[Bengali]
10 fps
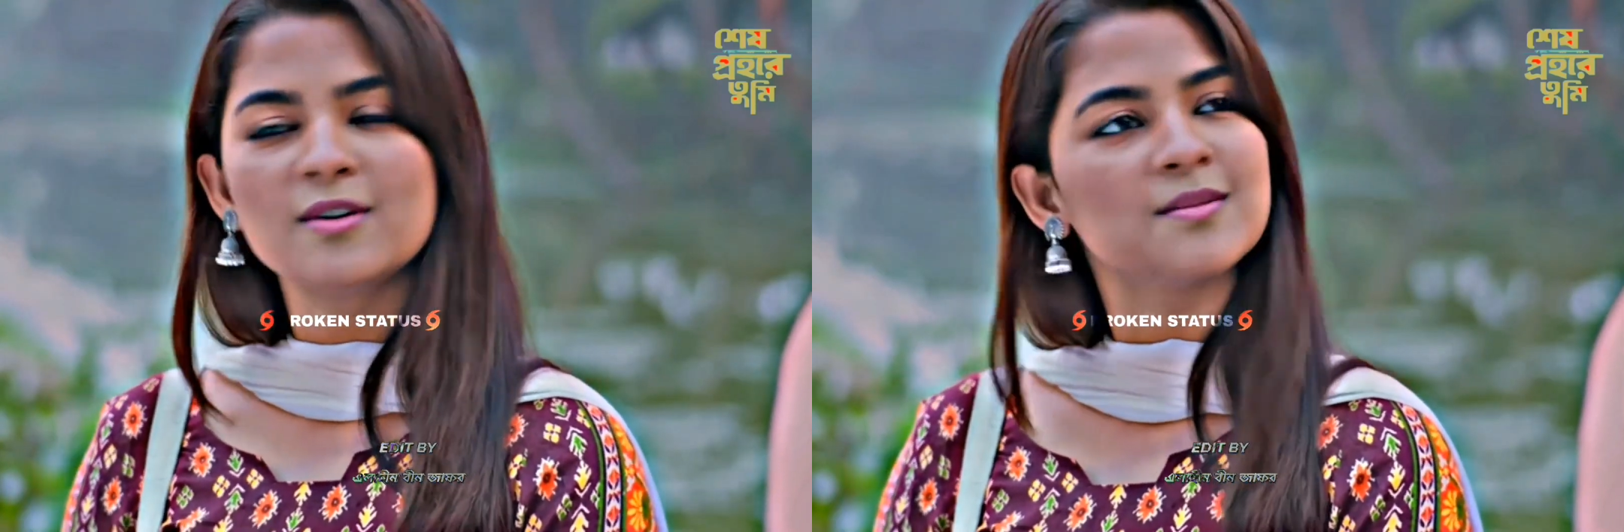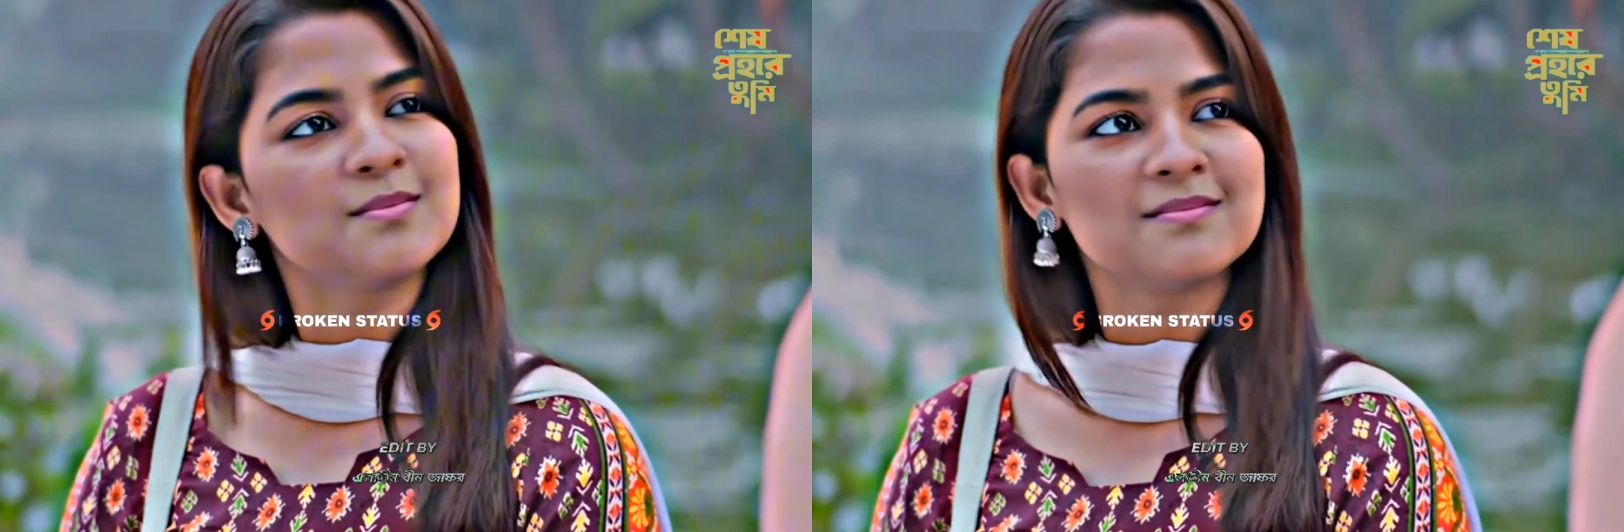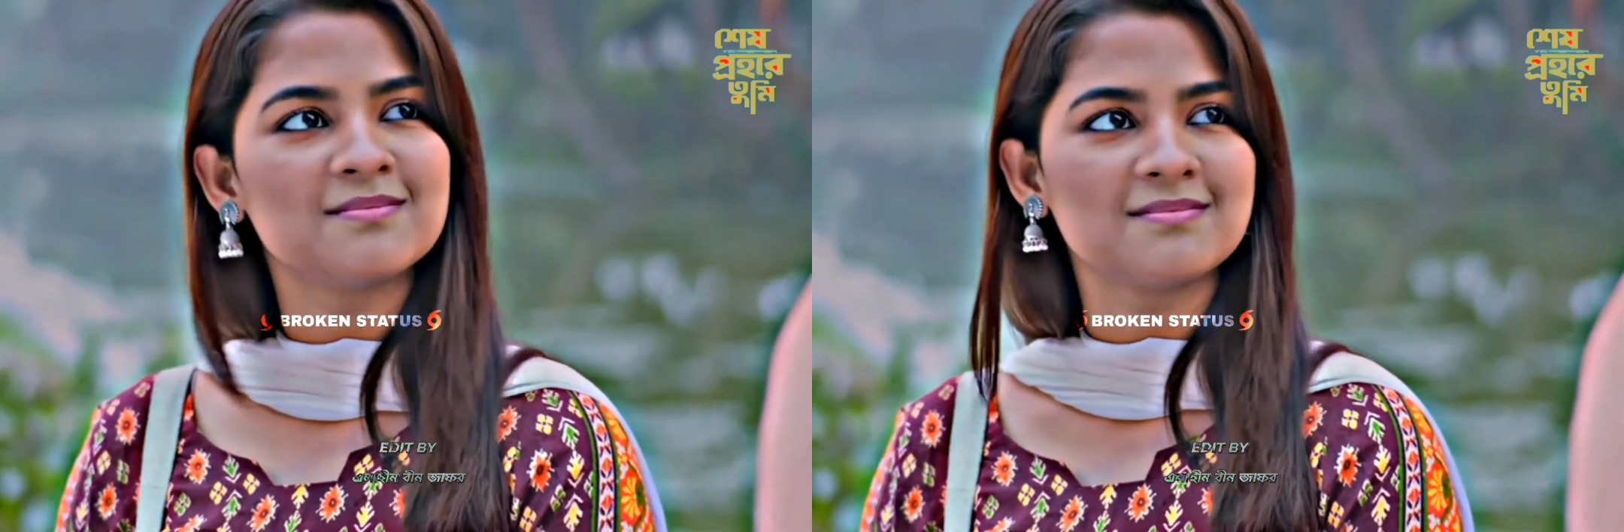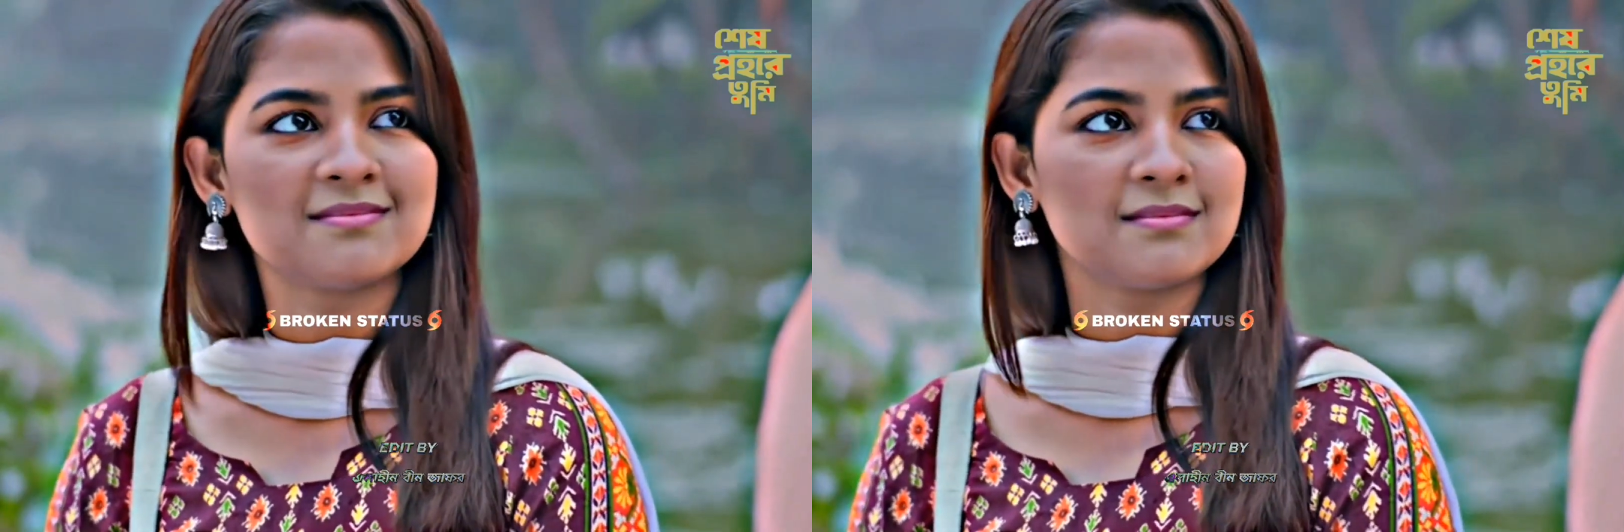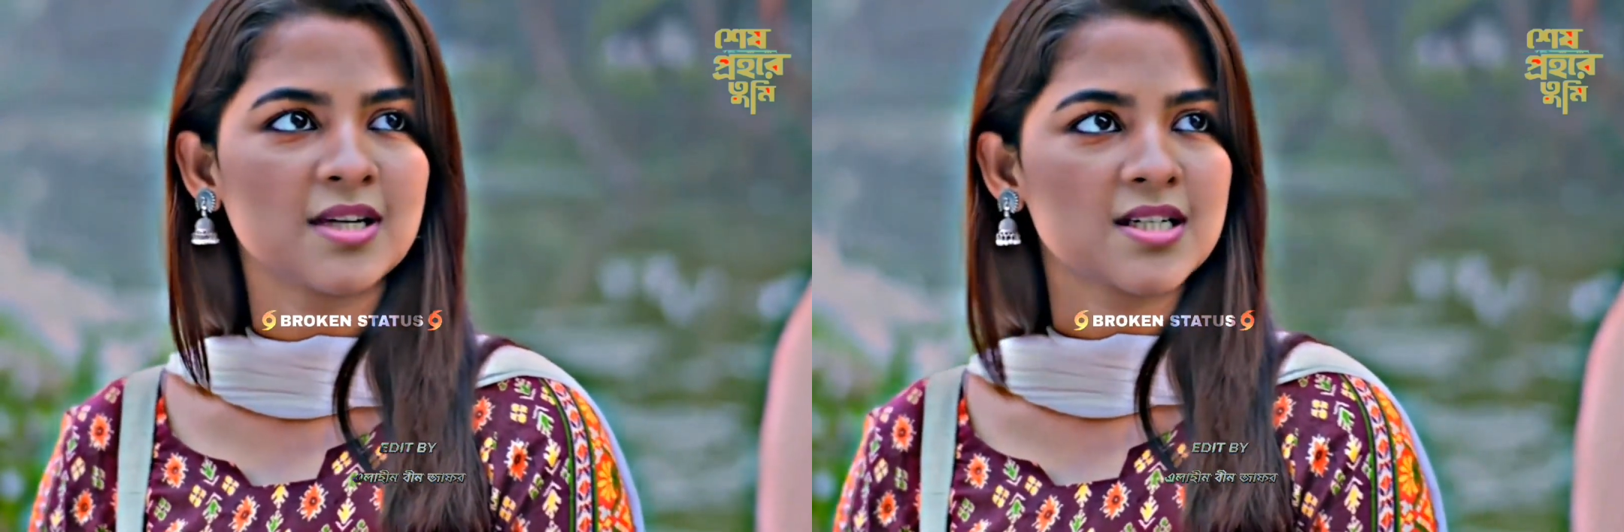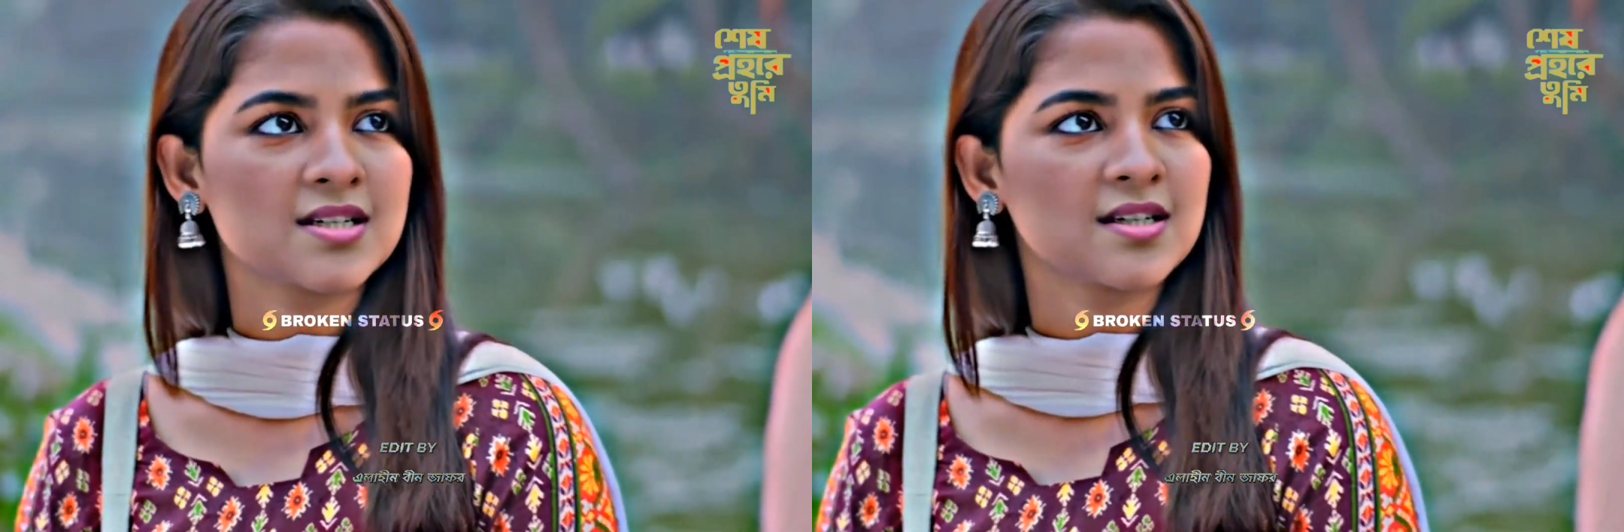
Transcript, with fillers: তাহলে বাসে